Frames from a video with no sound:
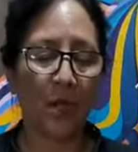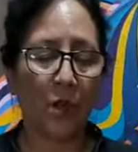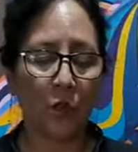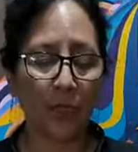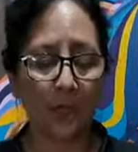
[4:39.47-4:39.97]

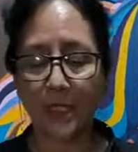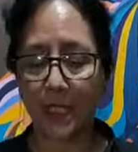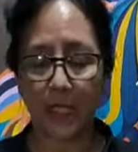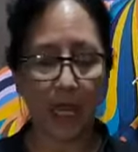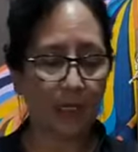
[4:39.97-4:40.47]
Una vez
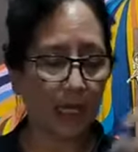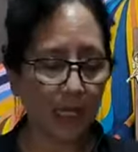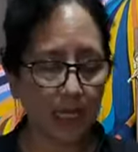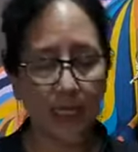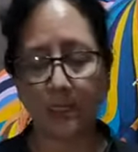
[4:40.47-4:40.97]
que ya está
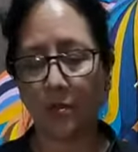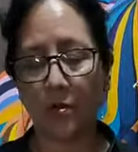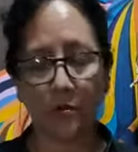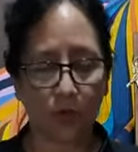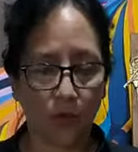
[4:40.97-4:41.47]

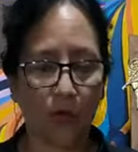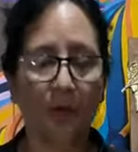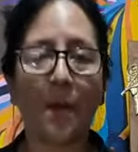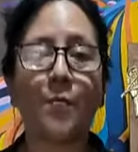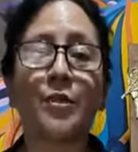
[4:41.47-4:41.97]
listo todo,
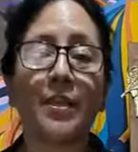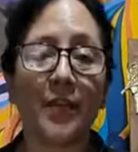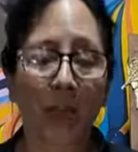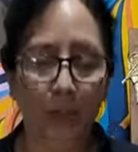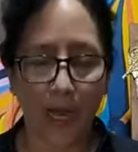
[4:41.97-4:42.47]
vamos a
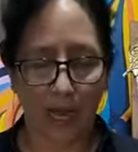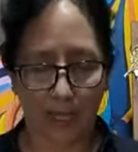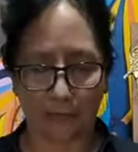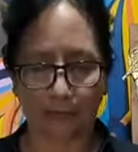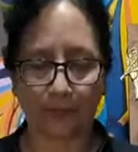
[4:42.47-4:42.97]

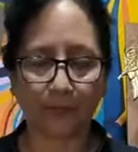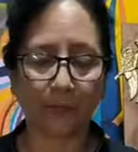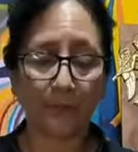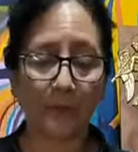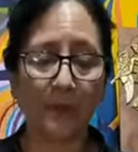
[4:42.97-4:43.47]
trabajar.
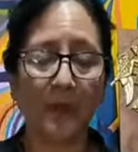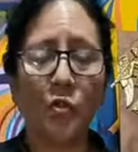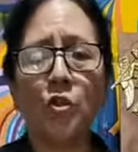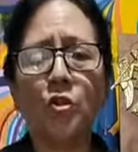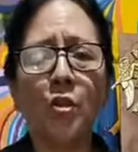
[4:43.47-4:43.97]

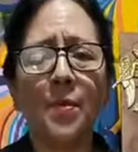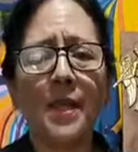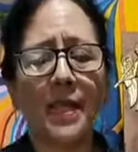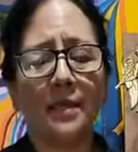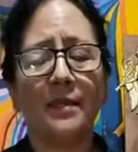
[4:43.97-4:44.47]
No se
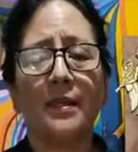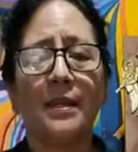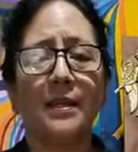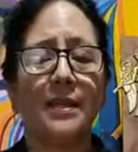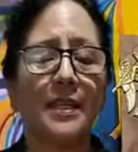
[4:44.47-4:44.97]
olviden
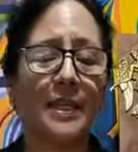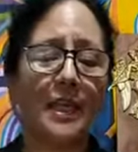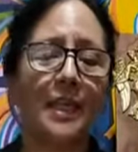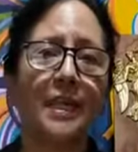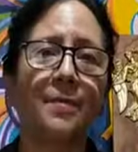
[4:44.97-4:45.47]
de
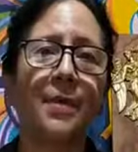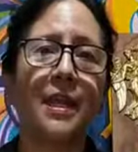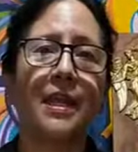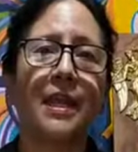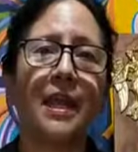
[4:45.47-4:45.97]

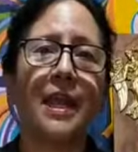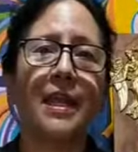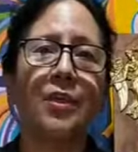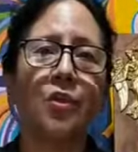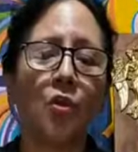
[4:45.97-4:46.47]
seguirme
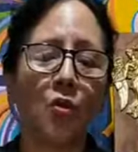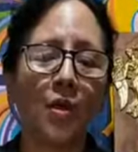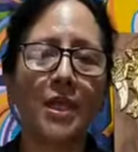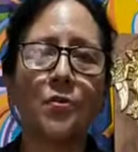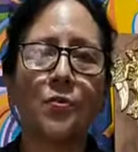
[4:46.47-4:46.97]
en
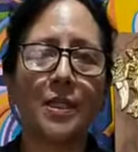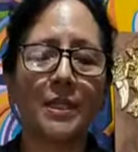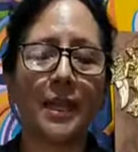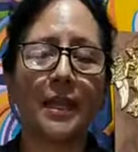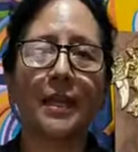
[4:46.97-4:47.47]
todas
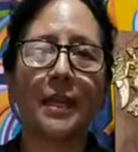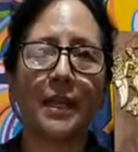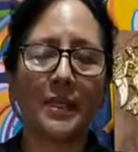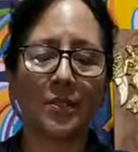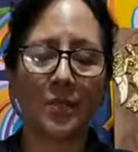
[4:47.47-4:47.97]
nuestras
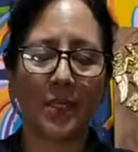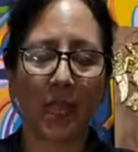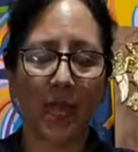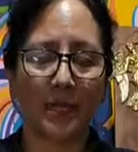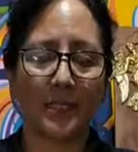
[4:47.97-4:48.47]
redes
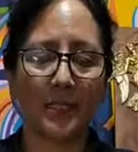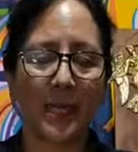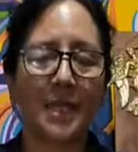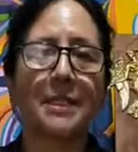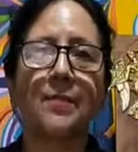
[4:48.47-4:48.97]
sociales.
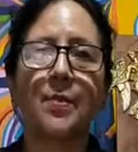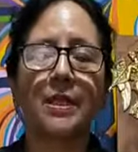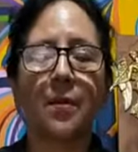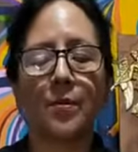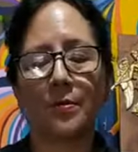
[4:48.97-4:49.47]
Siempre
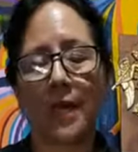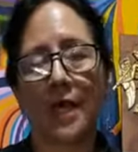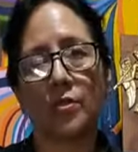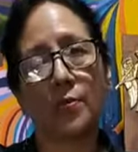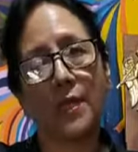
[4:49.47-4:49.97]
estamos
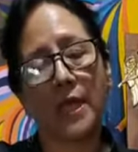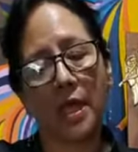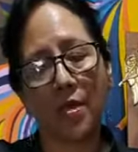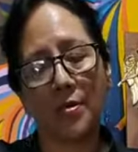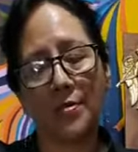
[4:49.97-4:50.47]
bajando
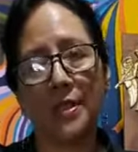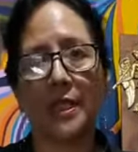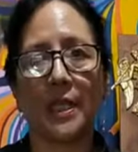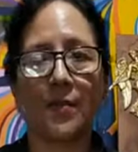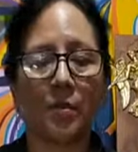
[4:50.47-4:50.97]
videos,
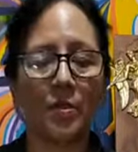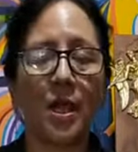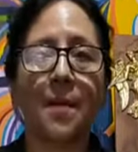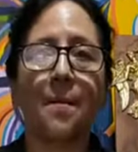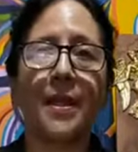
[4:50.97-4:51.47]
tenemos
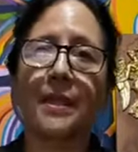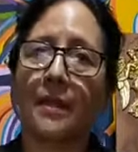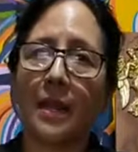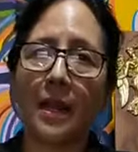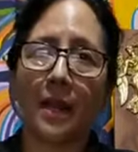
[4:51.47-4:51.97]

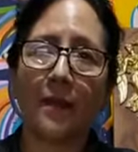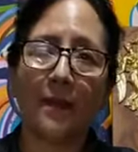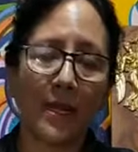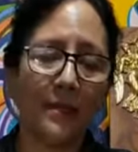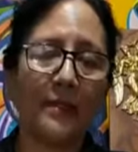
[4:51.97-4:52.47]
material a la
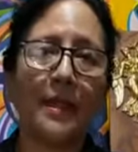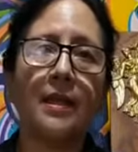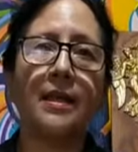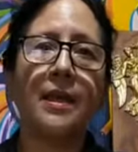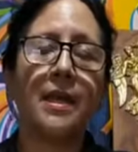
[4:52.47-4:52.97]

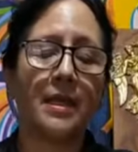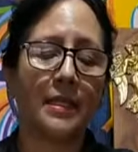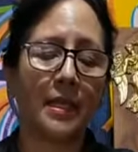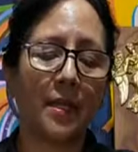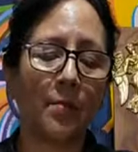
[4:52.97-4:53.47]
venta,
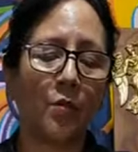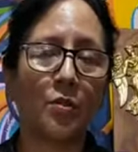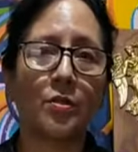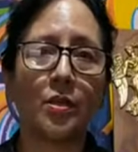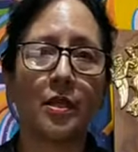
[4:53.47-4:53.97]

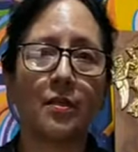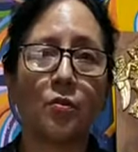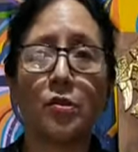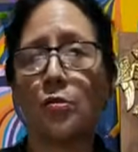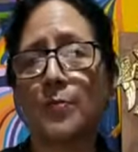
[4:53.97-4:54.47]
tenemos eh,
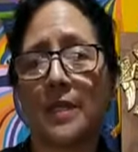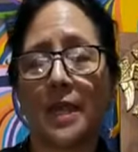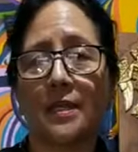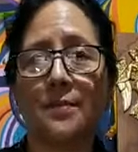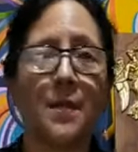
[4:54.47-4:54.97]
dos
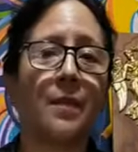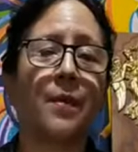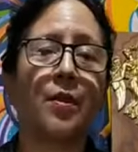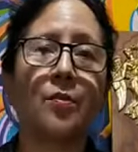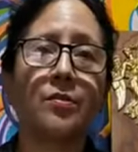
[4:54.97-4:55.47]
auspiciantes
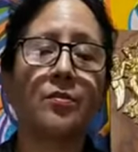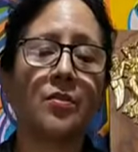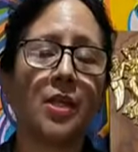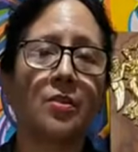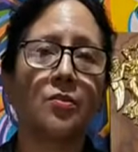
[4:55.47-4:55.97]

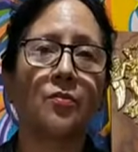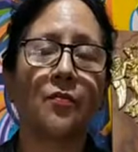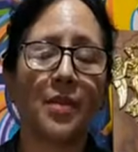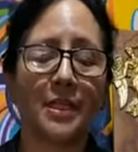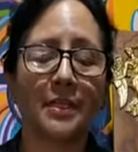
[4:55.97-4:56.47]
maravillosos que nos
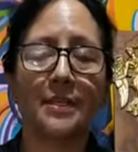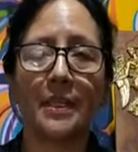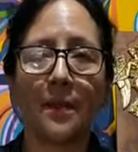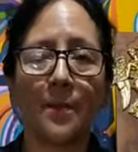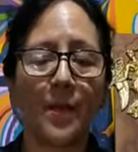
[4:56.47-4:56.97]
ofrecen
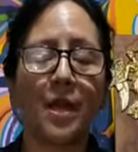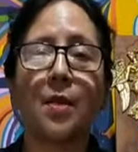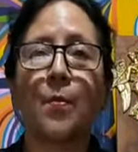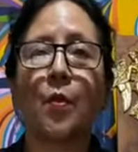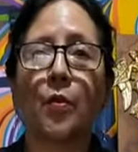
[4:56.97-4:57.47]
siempre
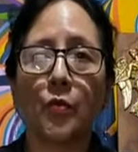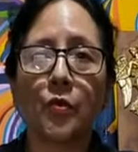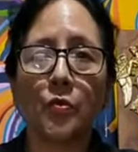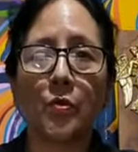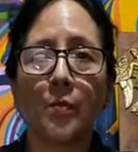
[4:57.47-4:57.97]

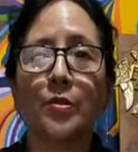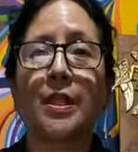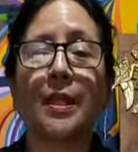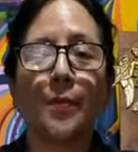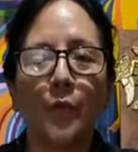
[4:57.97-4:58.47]
productos nuevos
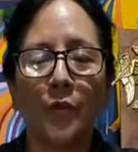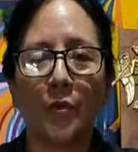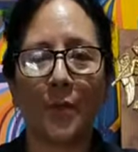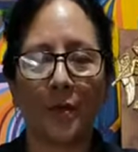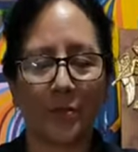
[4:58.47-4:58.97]
y muy
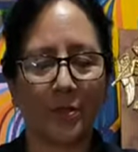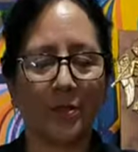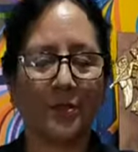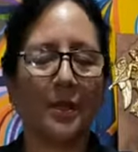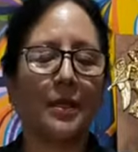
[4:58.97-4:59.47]

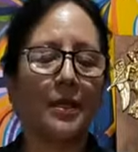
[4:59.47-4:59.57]
novedosos.